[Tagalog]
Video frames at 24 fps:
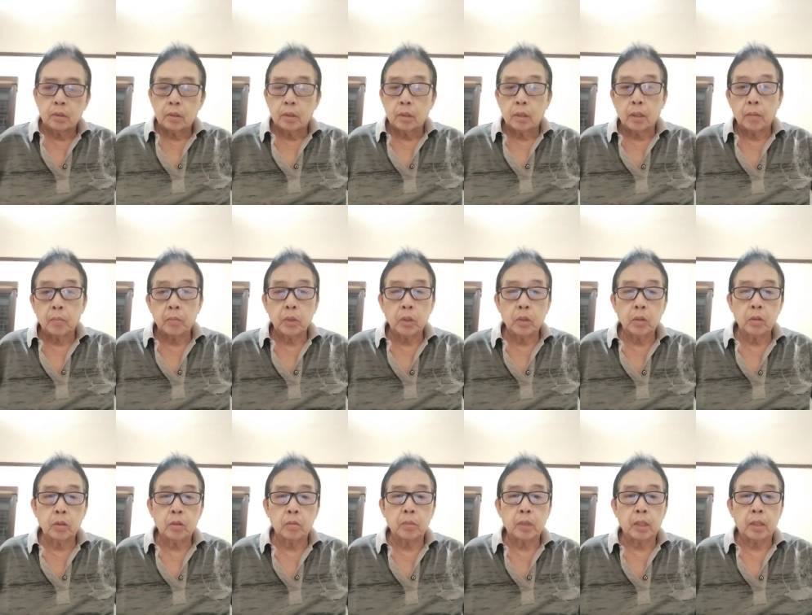Alam nyo,
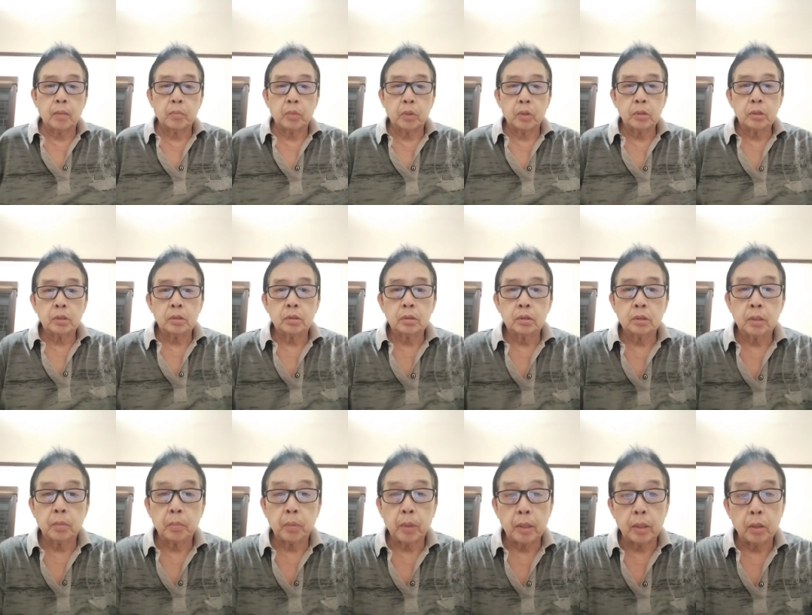no, mga boss,
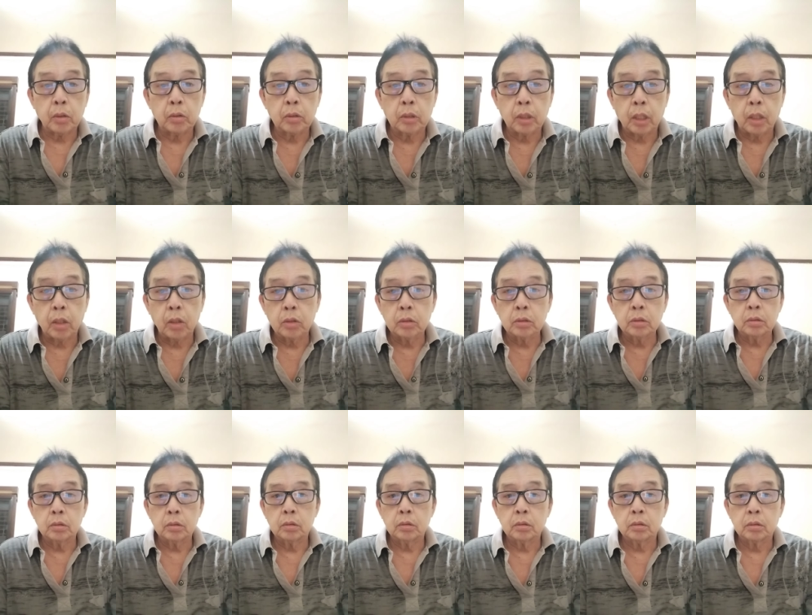sa panahon ngayon,
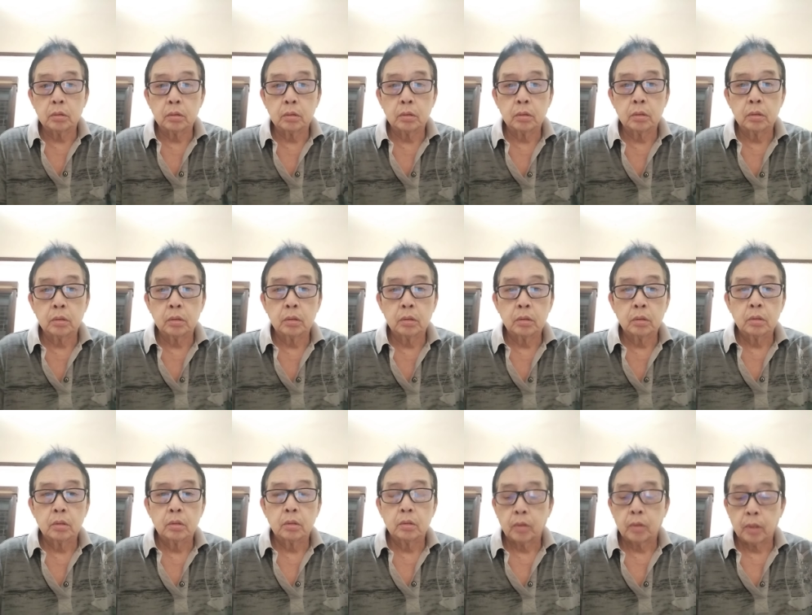
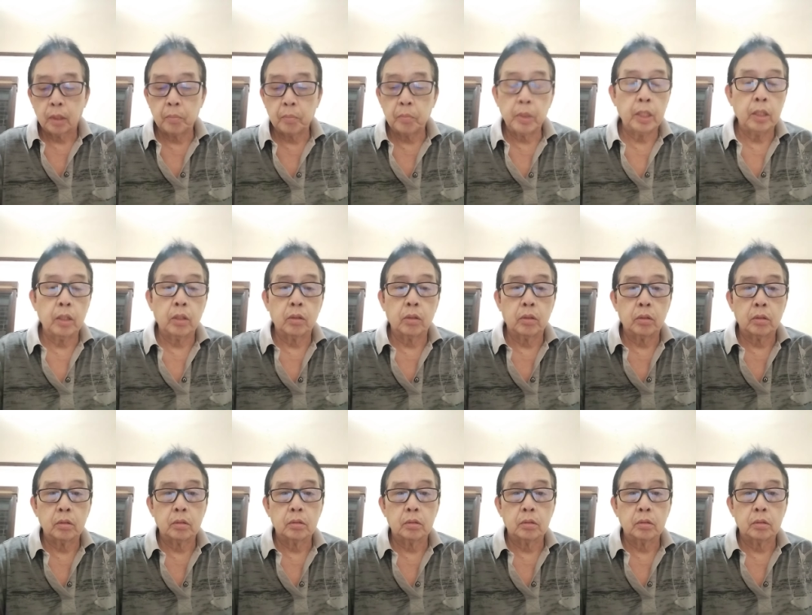Walang biro.